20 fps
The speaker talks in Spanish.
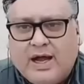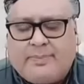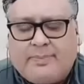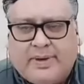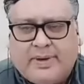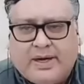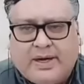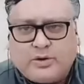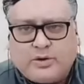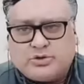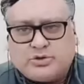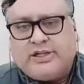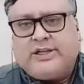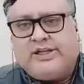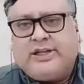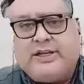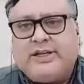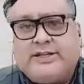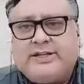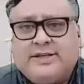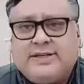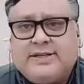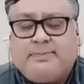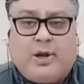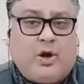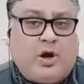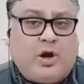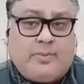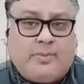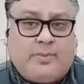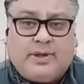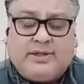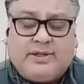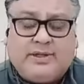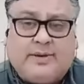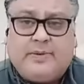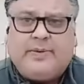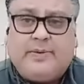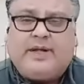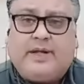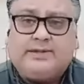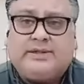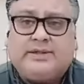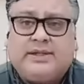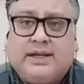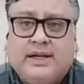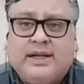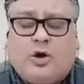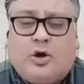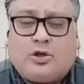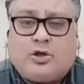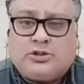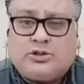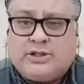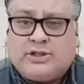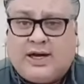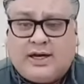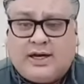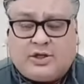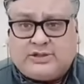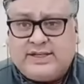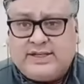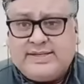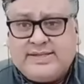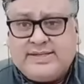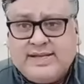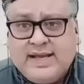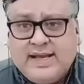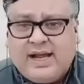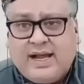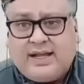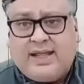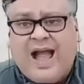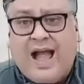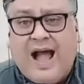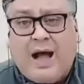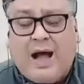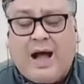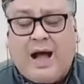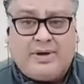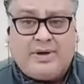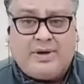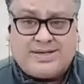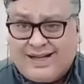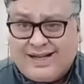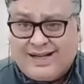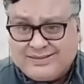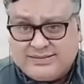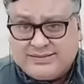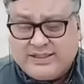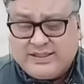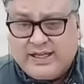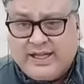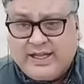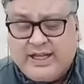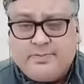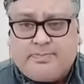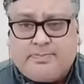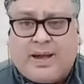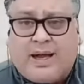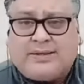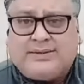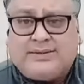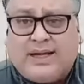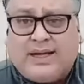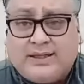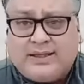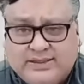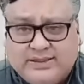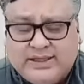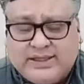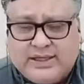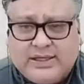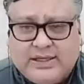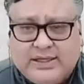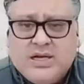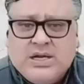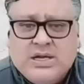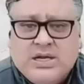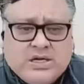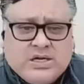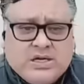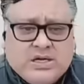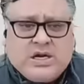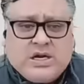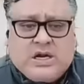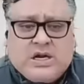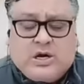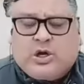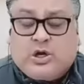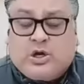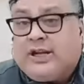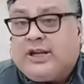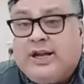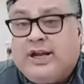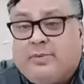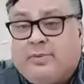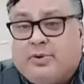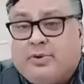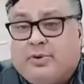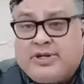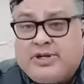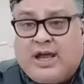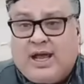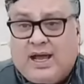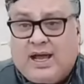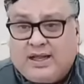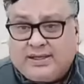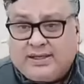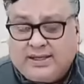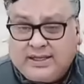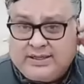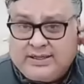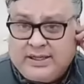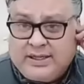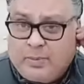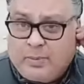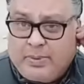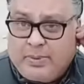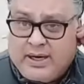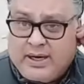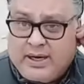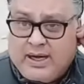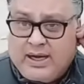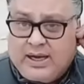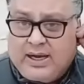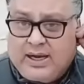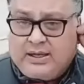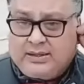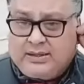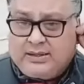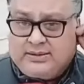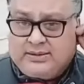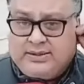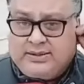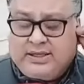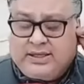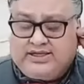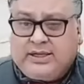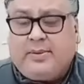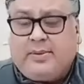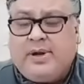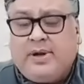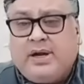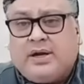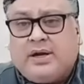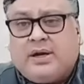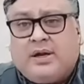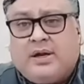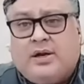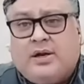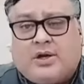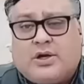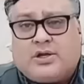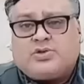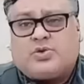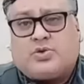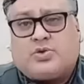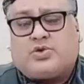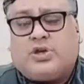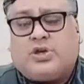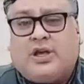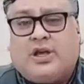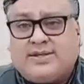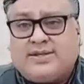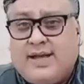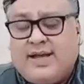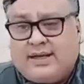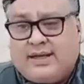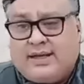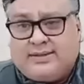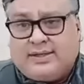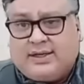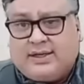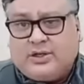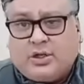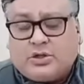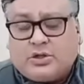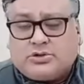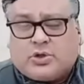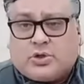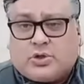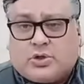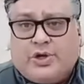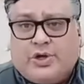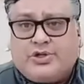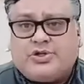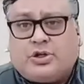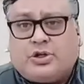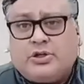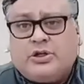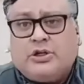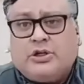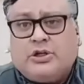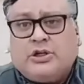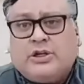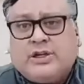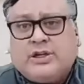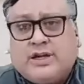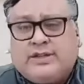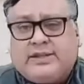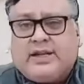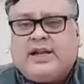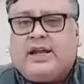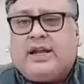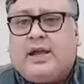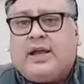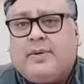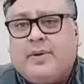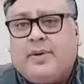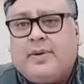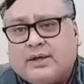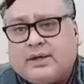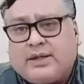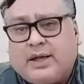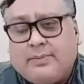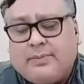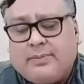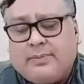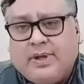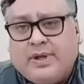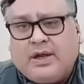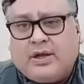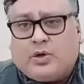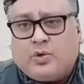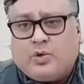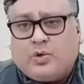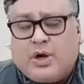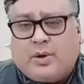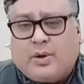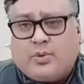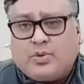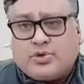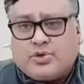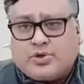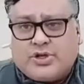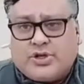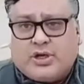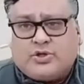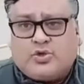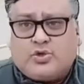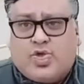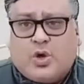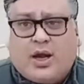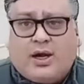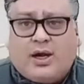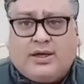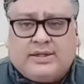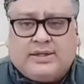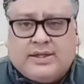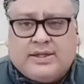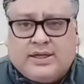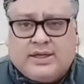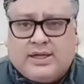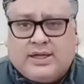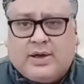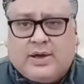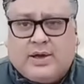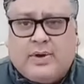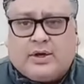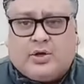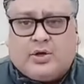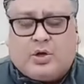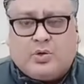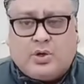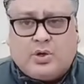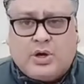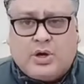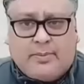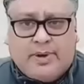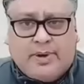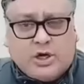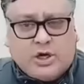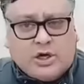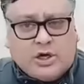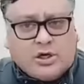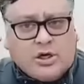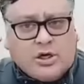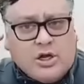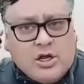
...a ustedes, pero lamentablemente otra noticia aberrante, impactante. No tenemos ya adjetivo para describir lo que sucede en Salta, ¿no? Otro hecho que tiene que ver también con un abuso sexual, que tiene que ver con una menor